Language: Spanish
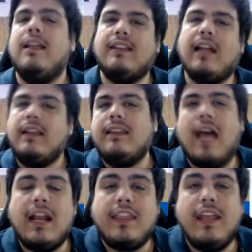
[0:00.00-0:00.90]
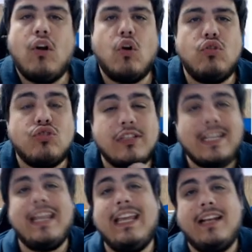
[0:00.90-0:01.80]
tratar de
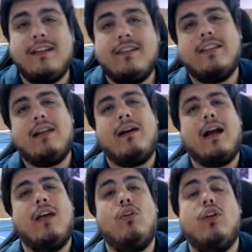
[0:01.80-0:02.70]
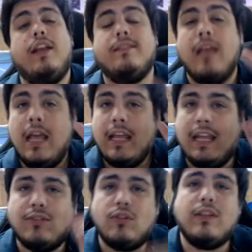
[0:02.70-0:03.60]
conseguir trabajadores, que
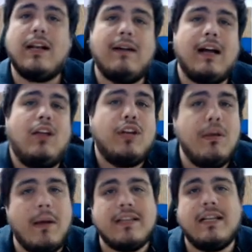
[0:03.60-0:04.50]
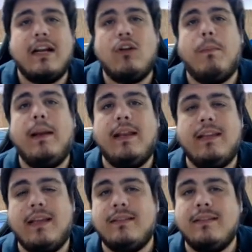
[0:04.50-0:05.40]
esos trabajadores vayan a los
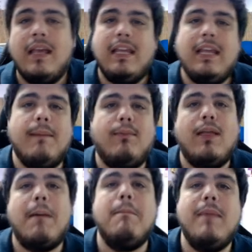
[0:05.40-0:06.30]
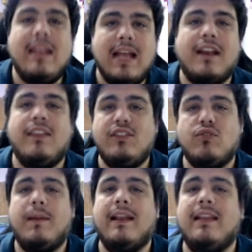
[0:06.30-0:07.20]
planetas y que puedan minar
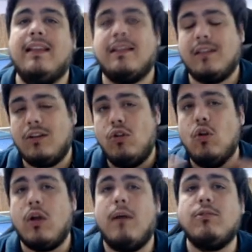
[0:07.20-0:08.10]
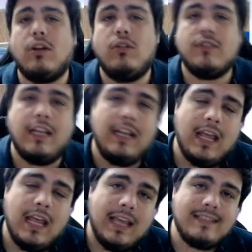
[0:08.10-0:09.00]
dichos planetas. Lo que vamos a conseguir
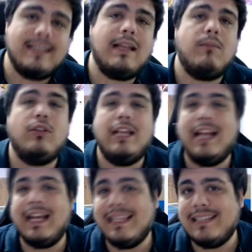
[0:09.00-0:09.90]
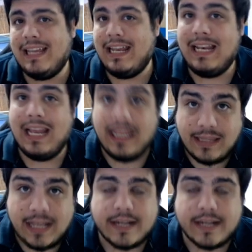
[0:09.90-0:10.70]
es esta moneda que es el Eterno